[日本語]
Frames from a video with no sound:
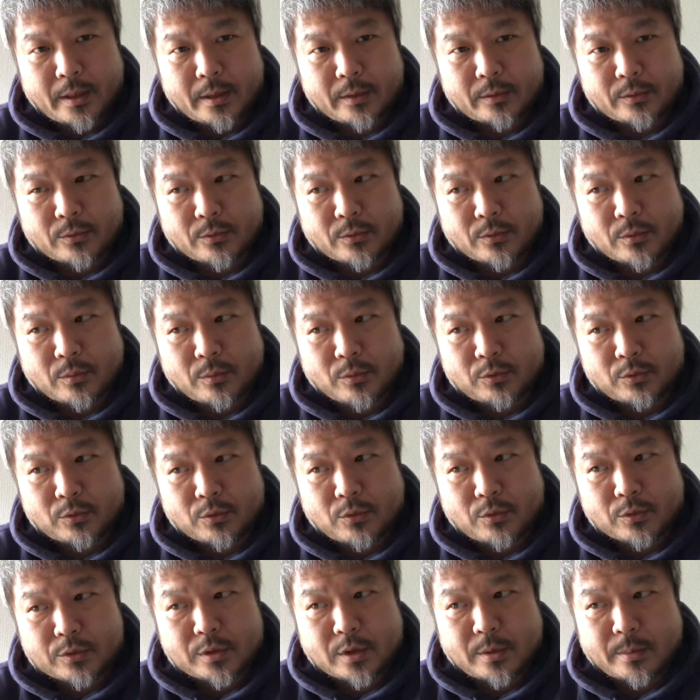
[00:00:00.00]
えっと、もっと
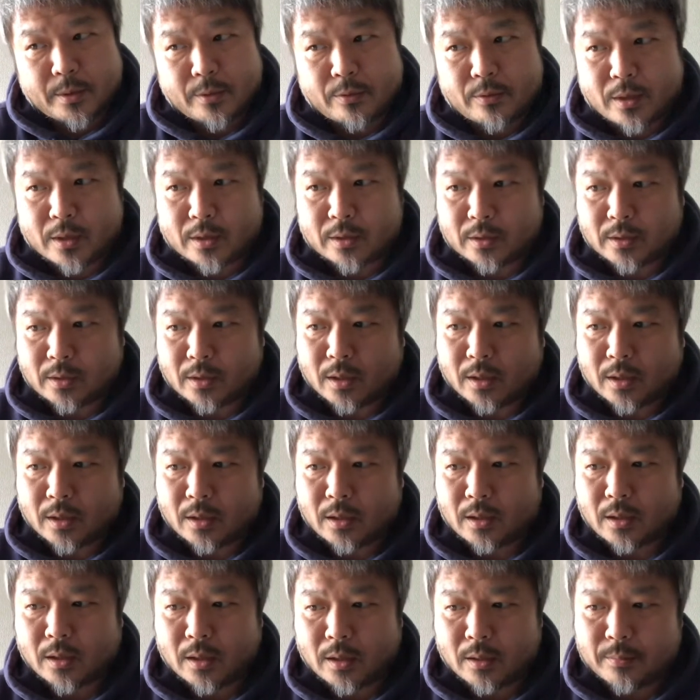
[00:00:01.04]
こうすればよかっ
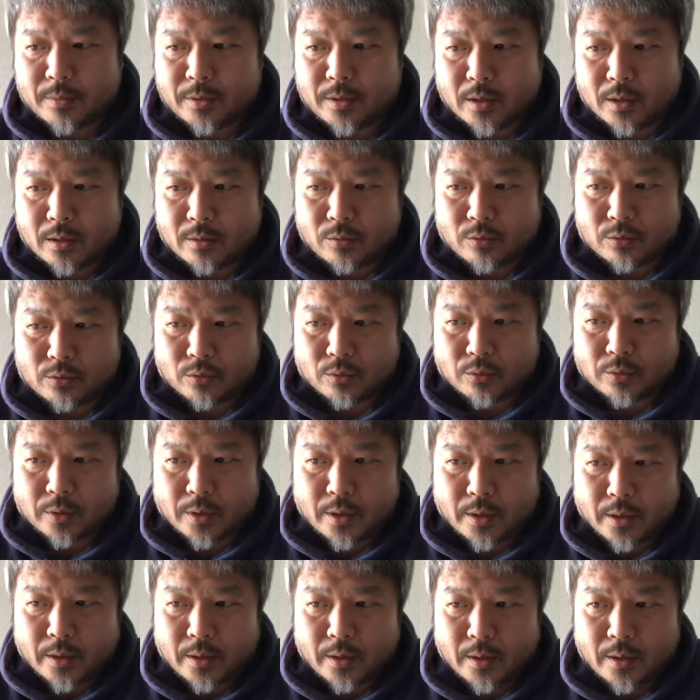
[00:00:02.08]
たみたいなことっ
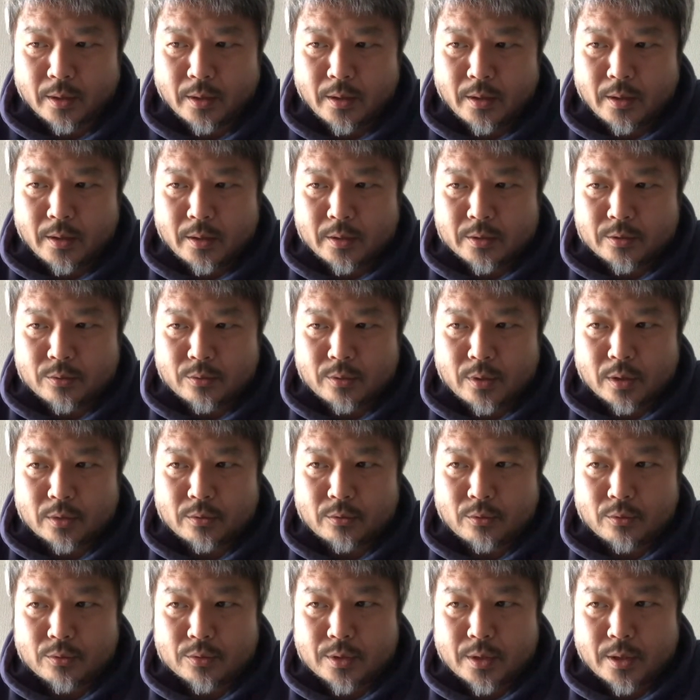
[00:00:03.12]
てそんなん
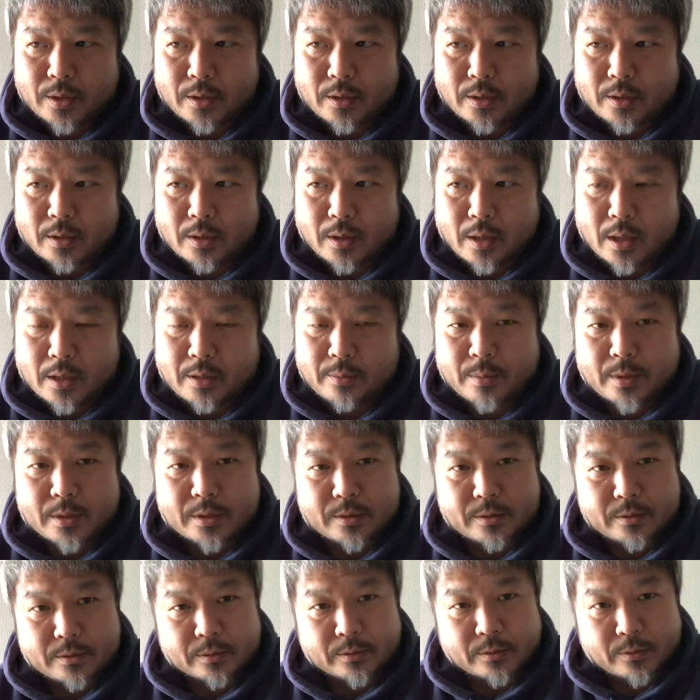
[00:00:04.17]
当然ありま
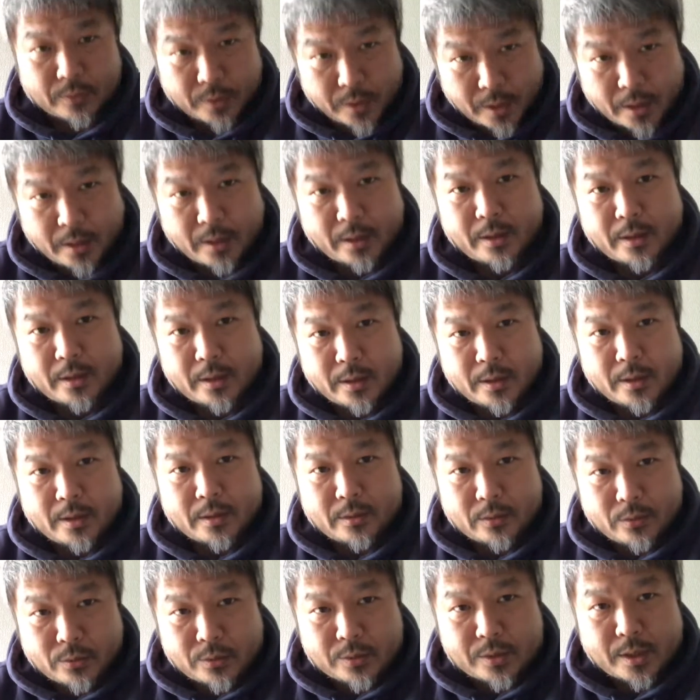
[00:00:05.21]
すよね
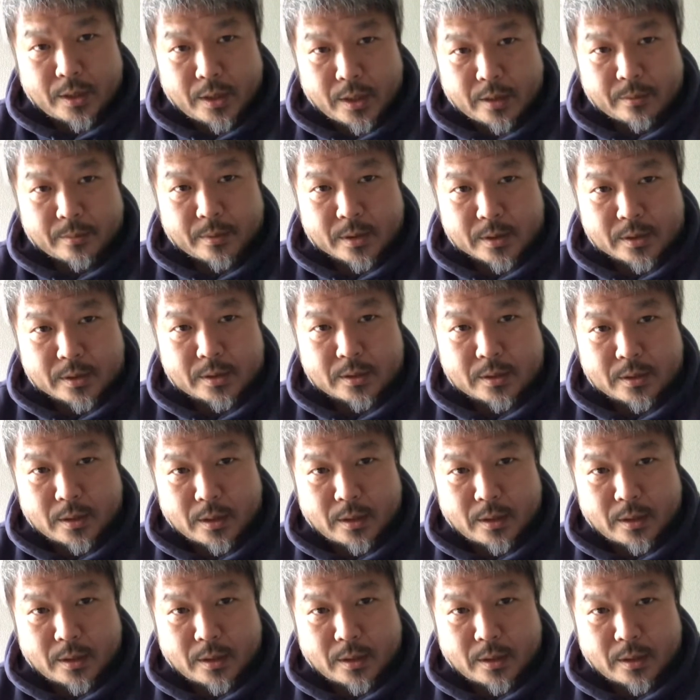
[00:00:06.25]
当然あります。